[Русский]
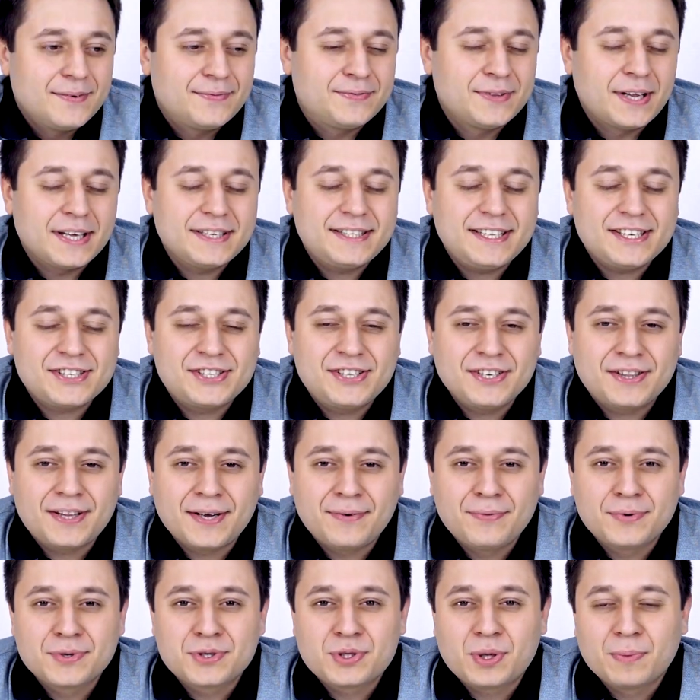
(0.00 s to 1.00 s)
В надежде
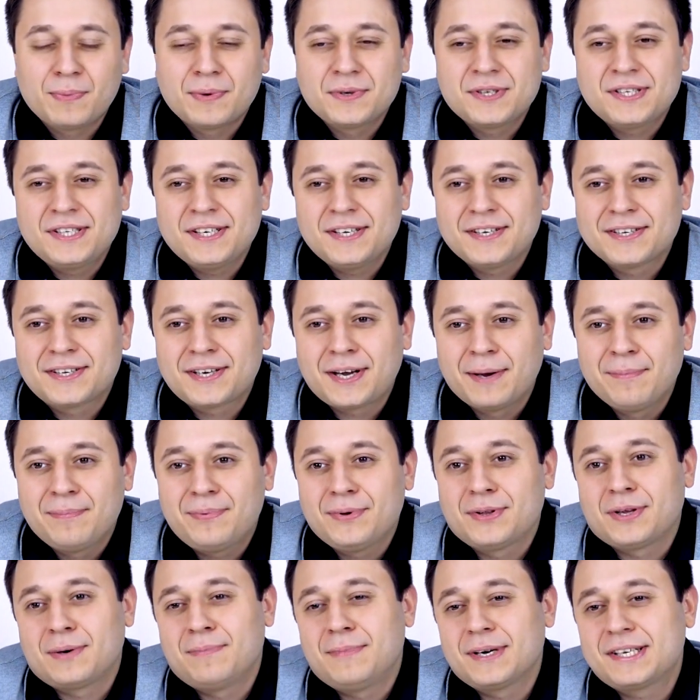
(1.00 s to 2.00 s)
того, чтобы сделать
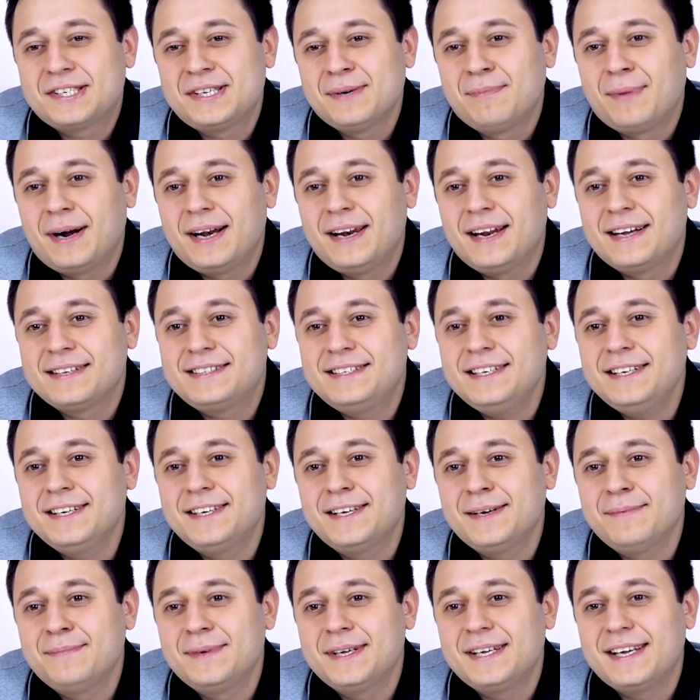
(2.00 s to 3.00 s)
компьютер максимально
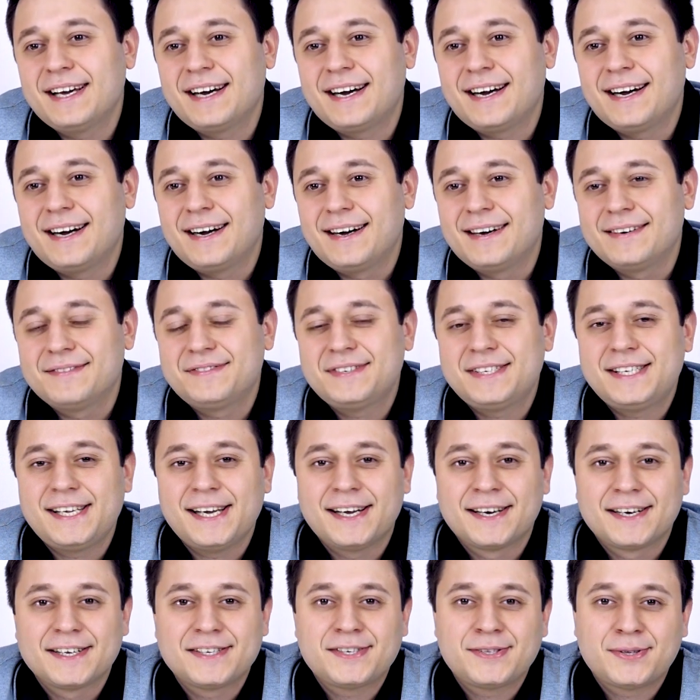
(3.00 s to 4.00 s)
тихим, я
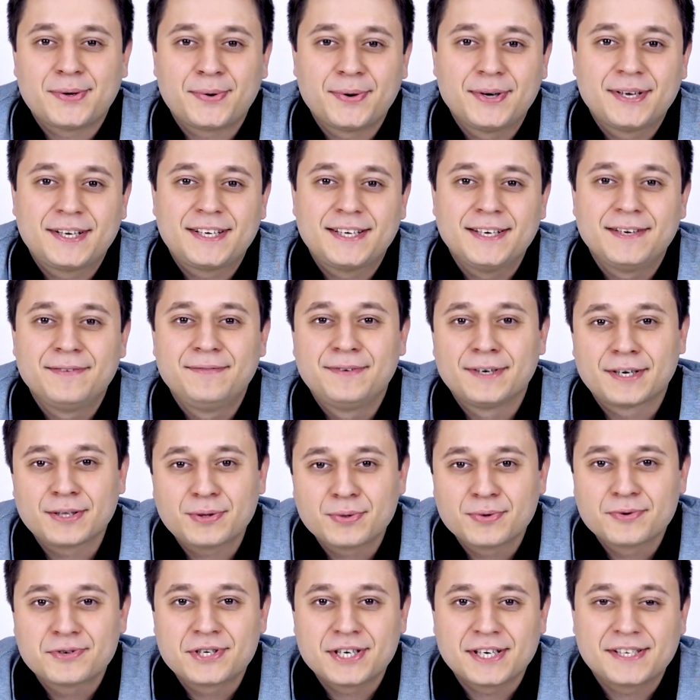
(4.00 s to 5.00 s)
все настройки
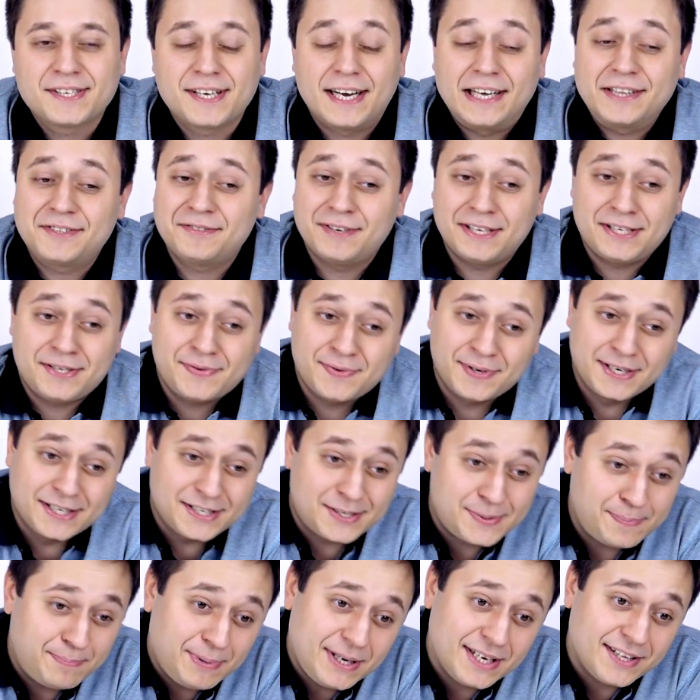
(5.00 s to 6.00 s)
вертушек, соответственно,
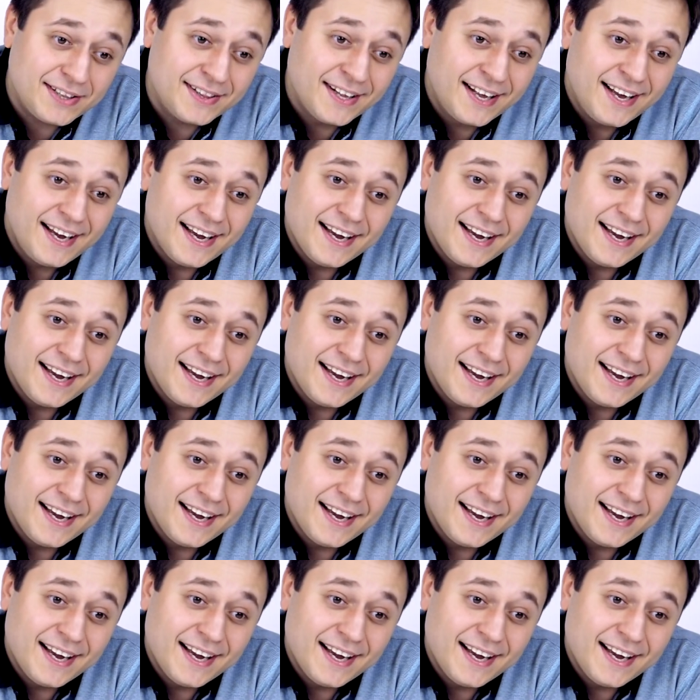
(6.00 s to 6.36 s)
сбил,